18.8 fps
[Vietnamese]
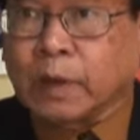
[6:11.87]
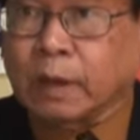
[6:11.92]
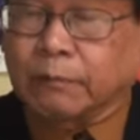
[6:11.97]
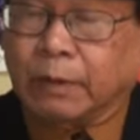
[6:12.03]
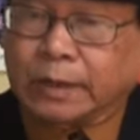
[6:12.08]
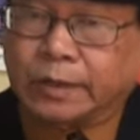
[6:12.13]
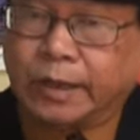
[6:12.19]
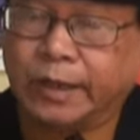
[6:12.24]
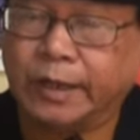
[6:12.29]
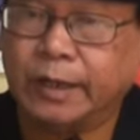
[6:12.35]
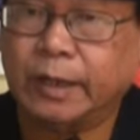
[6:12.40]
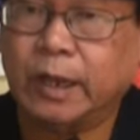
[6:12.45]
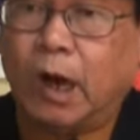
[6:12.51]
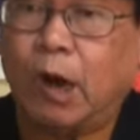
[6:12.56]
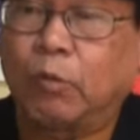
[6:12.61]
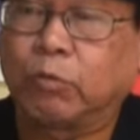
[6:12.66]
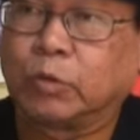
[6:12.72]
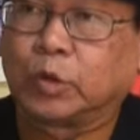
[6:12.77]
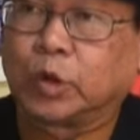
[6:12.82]
Và chính
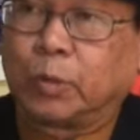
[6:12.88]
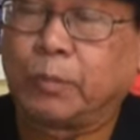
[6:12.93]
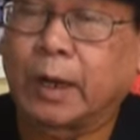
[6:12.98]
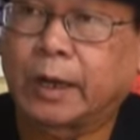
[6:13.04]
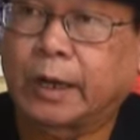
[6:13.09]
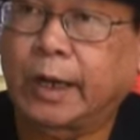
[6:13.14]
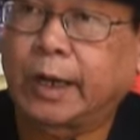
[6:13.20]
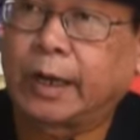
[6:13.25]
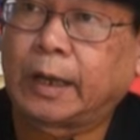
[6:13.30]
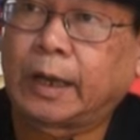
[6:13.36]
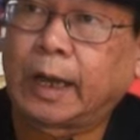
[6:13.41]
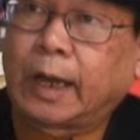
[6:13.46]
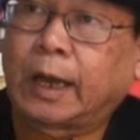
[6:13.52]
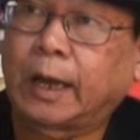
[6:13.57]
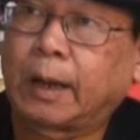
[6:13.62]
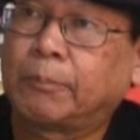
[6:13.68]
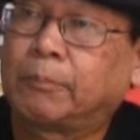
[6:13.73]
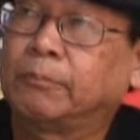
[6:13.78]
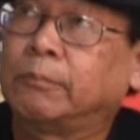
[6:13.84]
ông John McCain
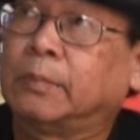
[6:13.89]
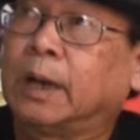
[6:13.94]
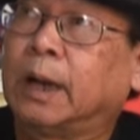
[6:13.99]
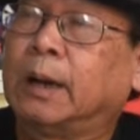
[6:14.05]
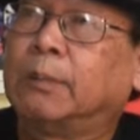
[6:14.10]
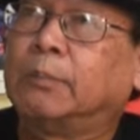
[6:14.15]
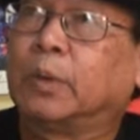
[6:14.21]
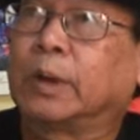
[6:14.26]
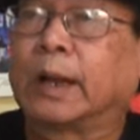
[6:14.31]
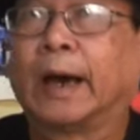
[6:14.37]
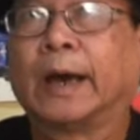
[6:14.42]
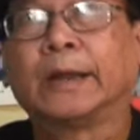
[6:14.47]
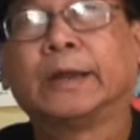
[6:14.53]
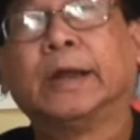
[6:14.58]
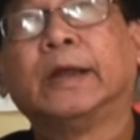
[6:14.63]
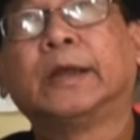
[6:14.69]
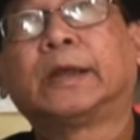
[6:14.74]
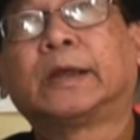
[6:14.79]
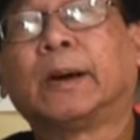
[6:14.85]
năm một nghìn
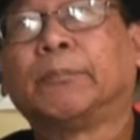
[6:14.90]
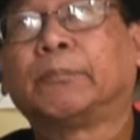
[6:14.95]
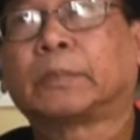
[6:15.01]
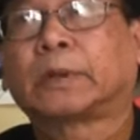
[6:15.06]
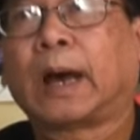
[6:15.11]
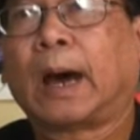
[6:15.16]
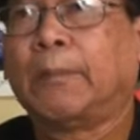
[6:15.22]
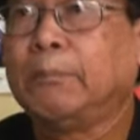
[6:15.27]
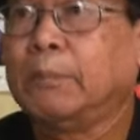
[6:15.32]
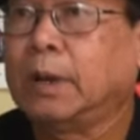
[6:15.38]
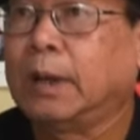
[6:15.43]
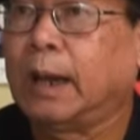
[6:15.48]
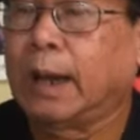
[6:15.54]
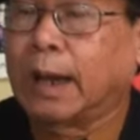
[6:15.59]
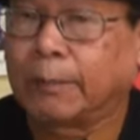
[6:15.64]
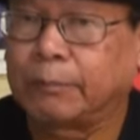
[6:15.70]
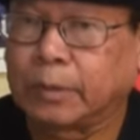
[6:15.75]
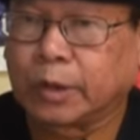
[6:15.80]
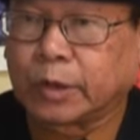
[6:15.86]
chín trăm tám mươi
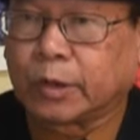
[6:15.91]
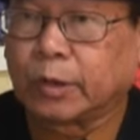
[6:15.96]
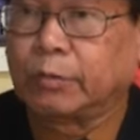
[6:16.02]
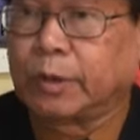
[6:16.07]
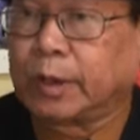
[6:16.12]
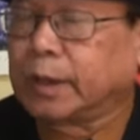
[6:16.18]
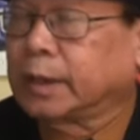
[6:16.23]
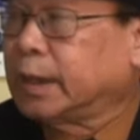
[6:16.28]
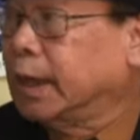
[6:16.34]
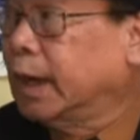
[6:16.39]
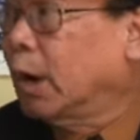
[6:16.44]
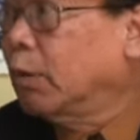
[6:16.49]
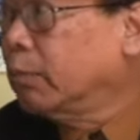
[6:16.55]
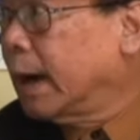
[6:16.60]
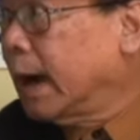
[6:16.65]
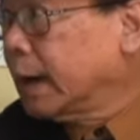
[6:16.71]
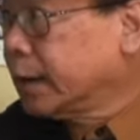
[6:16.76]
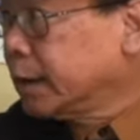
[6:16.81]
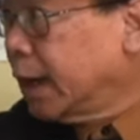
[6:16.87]
lăm nếu tôi nhớ thì
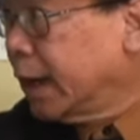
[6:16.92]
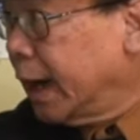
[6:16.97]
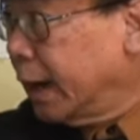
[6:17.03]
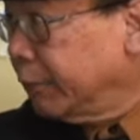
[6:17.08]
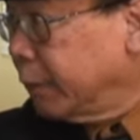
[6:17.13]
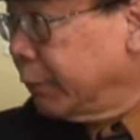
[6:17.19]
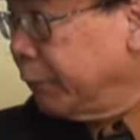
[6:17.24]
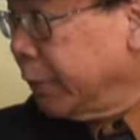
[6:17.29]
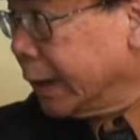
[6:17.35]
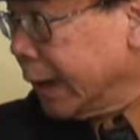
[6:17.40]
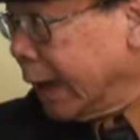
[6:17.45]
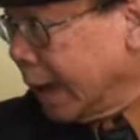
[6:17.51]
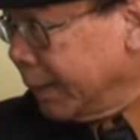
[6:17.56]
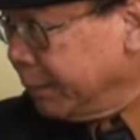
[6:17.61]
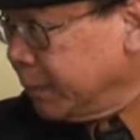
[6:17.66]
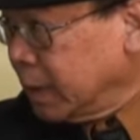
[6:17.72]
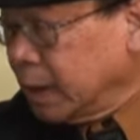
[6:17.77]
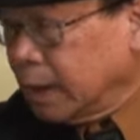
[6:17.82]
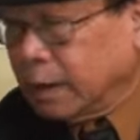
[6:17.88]
ông đã trở lại về Việt
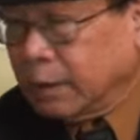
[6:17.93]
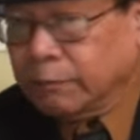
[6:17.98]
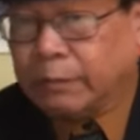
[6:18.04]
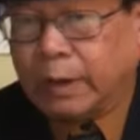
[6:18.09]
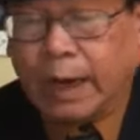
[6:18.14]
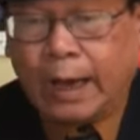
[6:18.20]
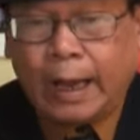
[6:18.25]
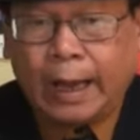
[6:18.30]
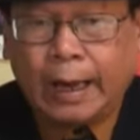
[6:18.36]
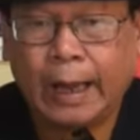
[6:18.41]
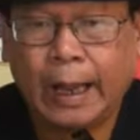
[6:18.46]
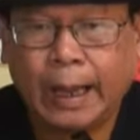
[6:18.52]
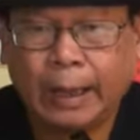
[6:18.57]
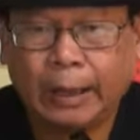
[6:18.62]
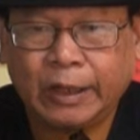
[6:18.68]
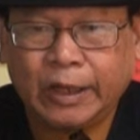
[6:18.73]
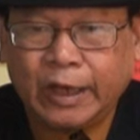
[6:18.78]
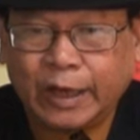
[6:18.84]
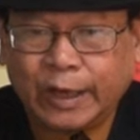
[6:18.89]
Nam, và
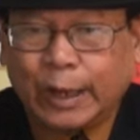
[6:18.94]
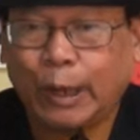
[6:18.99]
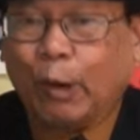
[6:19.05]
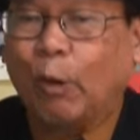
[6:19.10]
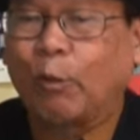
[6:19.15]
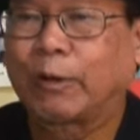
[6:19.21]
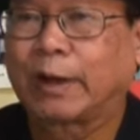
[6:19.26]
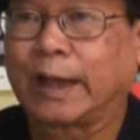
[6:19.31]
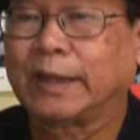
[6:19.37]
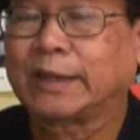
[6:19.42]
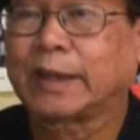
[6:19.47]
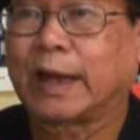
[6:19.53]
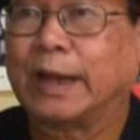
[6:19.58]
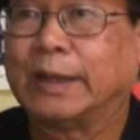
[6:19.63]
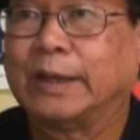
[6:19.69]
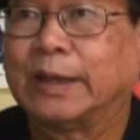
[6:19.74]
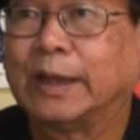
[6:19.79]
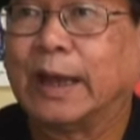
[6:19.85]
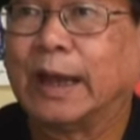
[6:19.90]
để như kiểu ông khánh
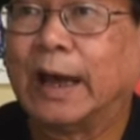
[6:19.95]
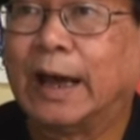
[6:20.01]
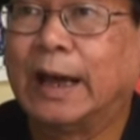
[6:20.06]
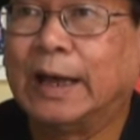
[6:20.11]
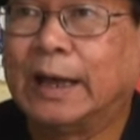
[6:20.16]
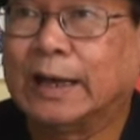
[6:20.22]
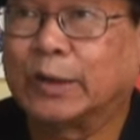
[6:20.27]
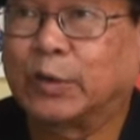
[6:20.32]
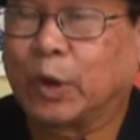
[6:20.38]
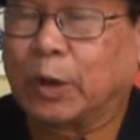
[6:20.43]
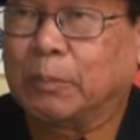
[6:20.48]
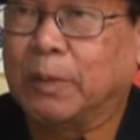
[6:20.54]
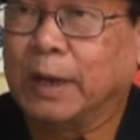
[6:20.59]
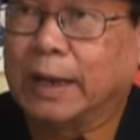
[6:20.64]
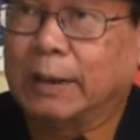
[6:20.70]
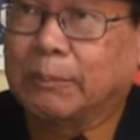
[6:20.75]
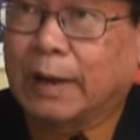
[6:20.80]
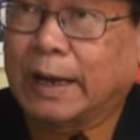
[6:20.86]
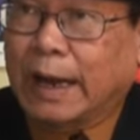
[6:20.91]
thành uh, chuẩn
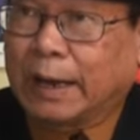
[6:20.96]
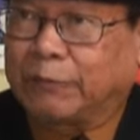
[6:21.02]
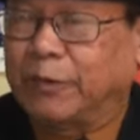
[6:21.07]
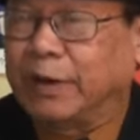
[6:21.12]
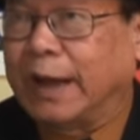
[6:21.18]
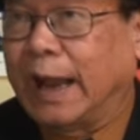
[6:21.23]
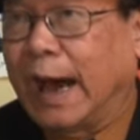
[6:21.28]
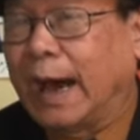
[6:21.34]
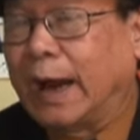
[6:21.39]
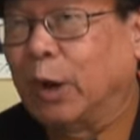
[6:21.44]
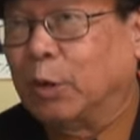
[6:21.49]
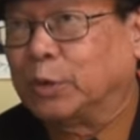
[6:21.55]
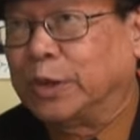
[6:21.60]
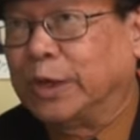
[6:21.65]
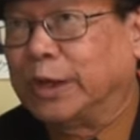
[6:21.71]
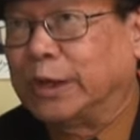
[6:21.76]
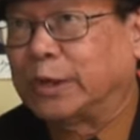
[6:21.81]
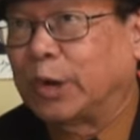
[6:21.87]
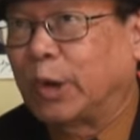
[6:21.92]
bị mà đặt viên đá đầu
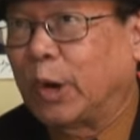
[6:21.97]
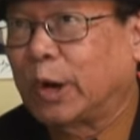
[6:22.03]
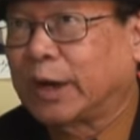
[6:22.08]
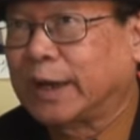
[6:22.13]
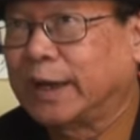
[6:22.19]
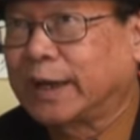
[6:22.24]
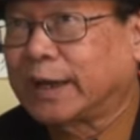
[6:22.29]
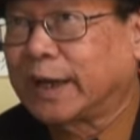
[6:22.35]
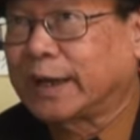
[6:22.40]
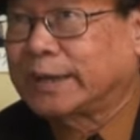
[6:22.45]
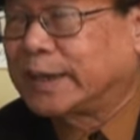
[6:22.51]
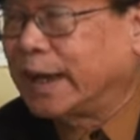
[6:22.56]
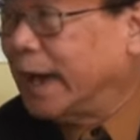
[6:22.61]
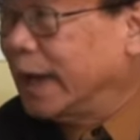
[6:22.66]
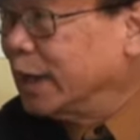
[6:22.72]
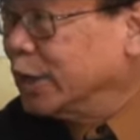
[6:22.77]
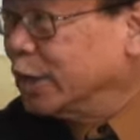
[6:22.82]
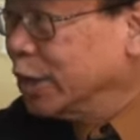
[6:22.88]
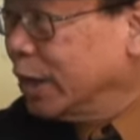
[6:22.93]
tiên cho cái khách
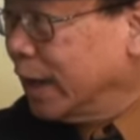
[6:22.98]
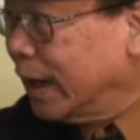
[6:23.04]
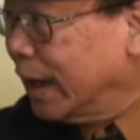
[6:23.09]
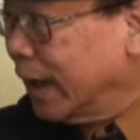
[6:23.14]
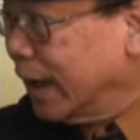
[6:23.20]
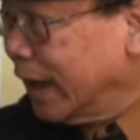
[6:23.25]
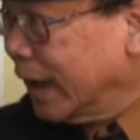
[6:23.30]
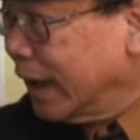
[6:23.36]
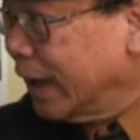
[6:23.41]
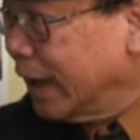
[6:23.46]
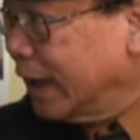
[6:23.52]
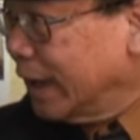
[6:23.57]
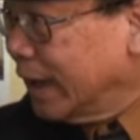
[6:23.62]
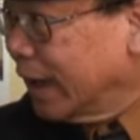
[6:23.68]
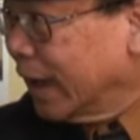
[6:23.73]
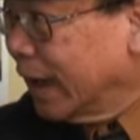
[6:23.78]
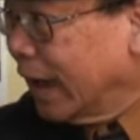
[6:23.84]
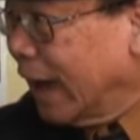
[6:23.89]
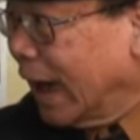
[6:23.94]
sạn uh, uh,
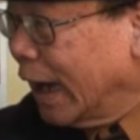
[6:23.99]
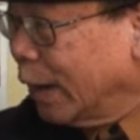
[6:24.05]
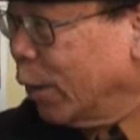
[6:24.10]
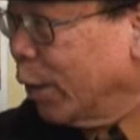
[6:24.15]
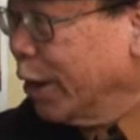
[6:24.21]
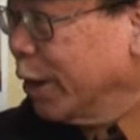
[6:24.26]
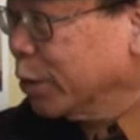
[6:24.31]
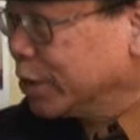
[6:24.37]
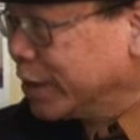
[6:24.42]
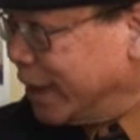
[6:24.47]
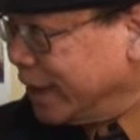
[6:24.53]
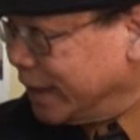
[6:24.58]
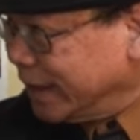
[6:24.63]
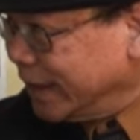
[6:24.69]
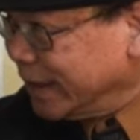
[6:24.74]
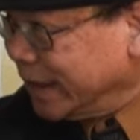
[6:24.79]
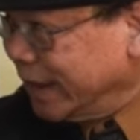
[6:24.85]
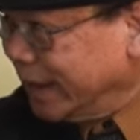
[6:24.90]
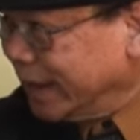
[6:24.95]
Hà Nội
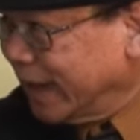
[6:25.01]
Hilton hay gì